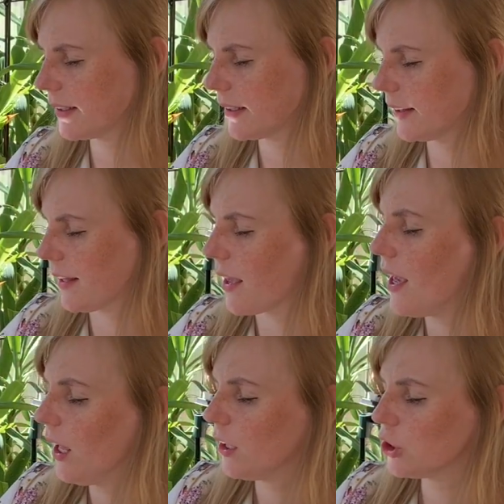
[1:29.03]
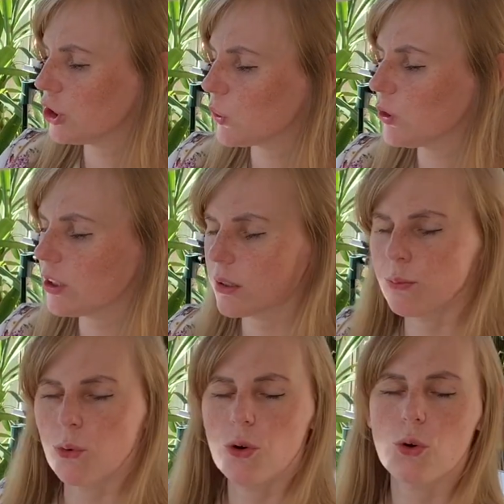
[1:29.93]
котлей. Еще этот
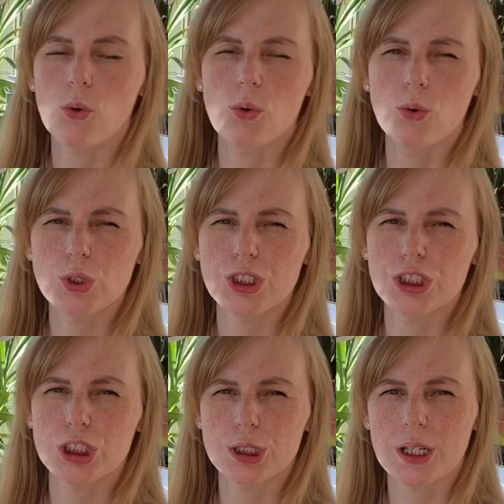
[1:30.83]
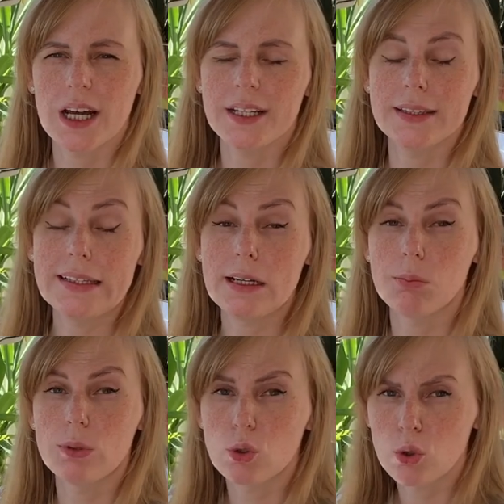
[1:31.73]
мох очень шикарен для
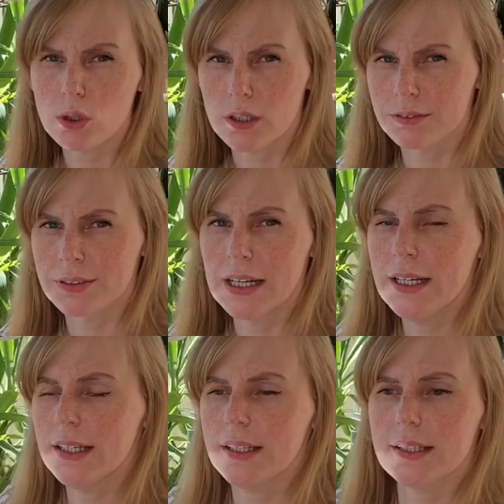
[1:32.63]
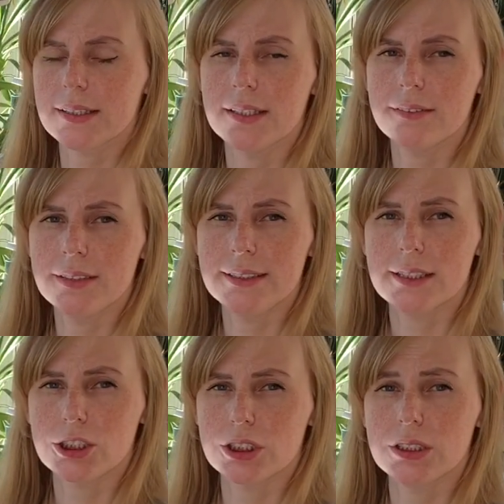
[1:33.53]
блоков. Если вы
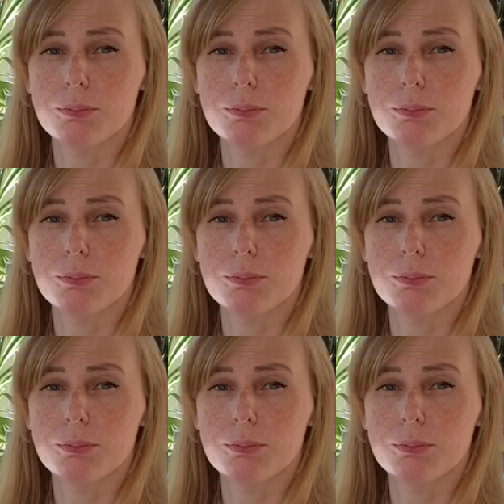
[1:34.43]
держите